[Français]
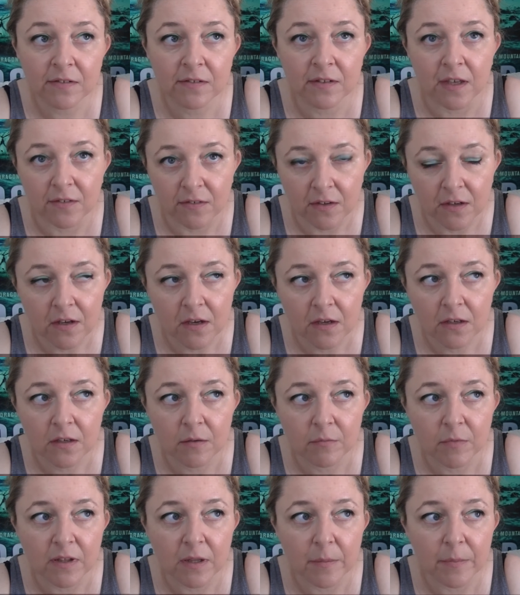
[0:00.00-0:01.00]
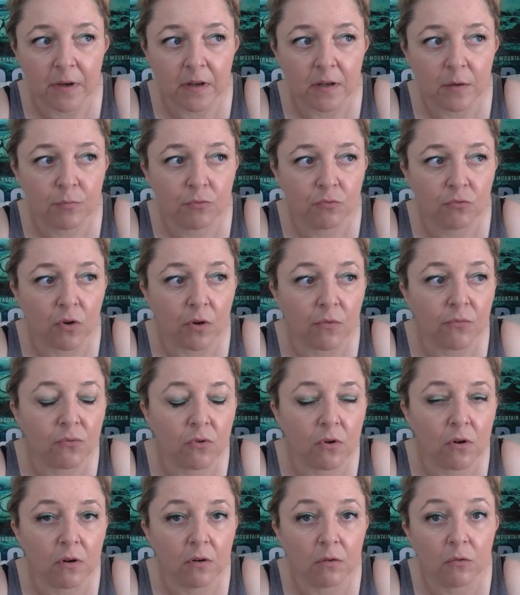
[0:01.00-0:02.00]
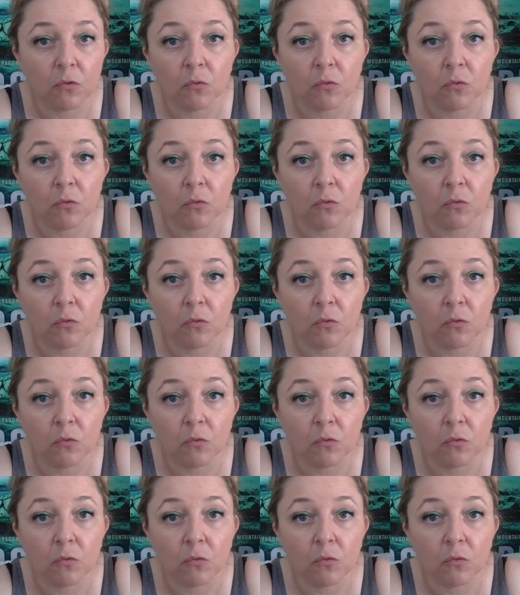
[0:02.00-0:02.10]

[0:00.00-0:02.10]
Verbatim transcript: C'est Azélia qui m'en a parlé plusieurs fois.